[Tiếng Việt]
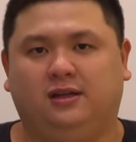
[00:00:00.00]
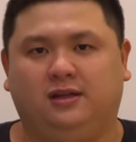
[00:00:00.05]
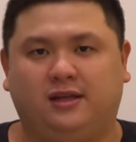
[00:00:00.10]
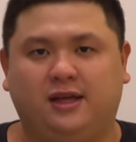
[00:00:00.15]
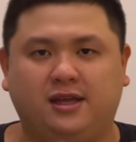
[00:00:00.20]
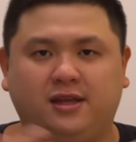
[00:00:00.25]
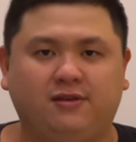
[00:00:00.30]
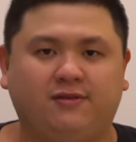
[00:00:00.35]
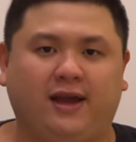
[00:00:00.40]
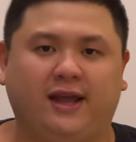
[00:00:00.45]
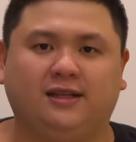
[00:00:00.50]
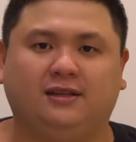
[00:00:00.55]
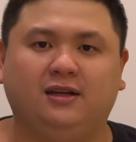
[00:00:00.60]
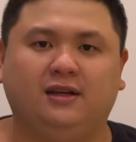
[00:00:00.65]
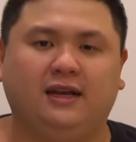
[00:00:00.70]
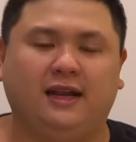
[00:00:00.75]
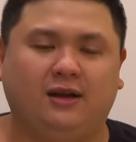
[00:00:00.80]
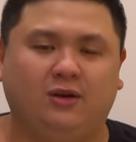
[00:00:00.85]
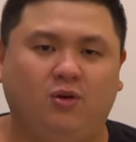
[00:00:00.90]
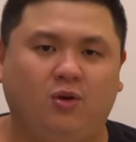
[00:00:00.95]
Thì như vậy
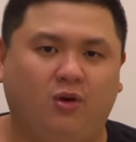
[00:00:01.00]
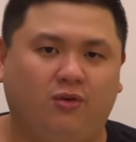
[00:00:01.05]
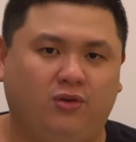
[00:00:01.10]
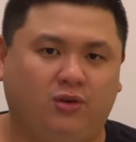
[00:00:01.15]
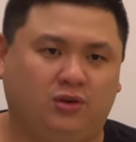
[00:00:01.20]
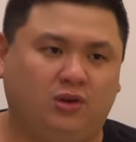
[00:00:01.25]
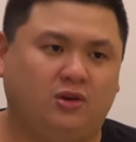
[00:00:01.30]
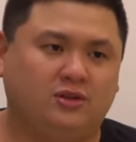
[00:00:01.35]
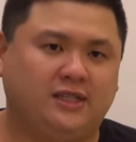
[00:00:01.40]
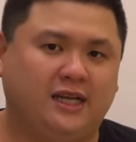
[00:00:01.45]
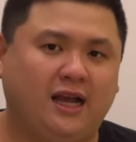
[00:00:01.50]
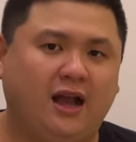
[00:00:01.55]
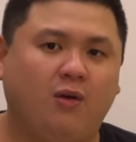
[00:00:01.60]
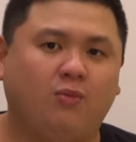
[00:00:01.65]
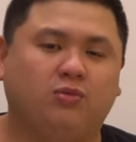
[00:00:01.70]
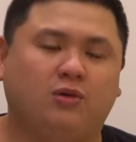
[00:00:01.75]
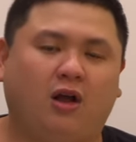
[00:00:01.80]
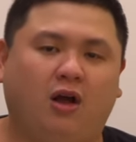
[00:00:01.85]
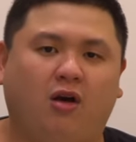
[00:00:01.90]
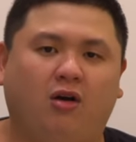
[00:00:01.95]
tức là Google Photo sẽ
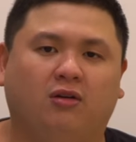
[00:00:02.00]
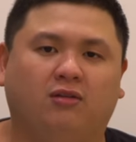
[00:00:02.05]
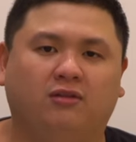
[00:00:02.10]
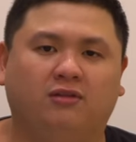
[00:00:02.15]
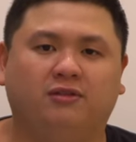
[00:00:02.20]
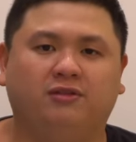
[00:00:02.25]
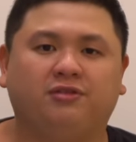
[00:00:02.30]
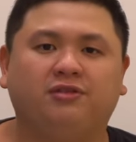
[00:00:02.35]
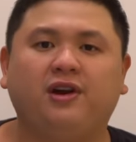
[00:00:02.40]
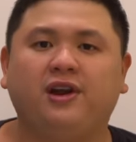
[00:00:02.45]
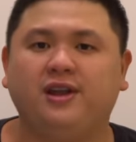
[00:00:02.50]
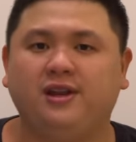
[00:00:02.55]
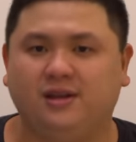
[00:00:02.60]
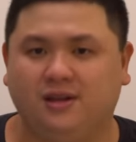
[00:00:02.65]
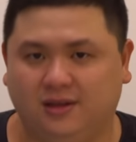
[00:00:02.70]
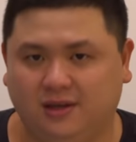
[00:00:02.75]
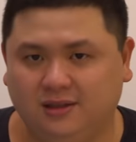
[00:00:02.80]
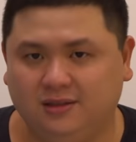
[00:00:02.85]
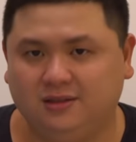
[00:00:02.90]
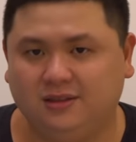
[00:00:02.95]
không còn free
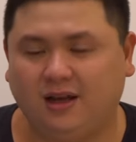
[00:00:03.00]
nữa,